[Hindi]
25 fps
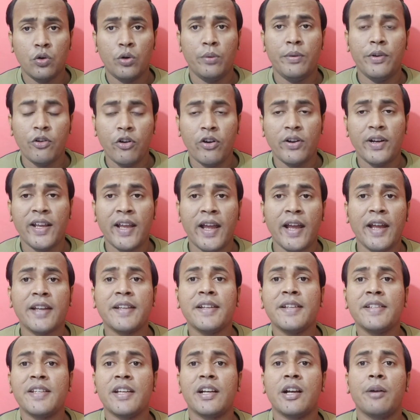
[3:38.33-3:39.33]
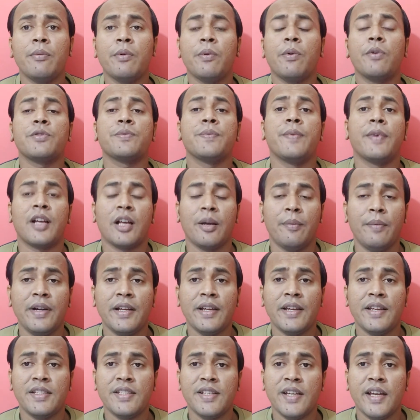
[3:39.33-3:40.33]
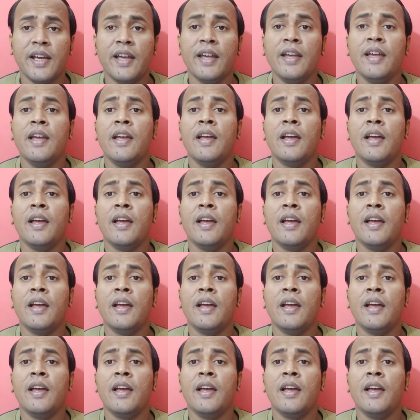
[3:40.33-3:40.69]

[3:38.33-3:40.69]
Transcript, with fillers: कोई भी क्वारी है नीचे कमेंट बॉक्स में कमेंट कीजिए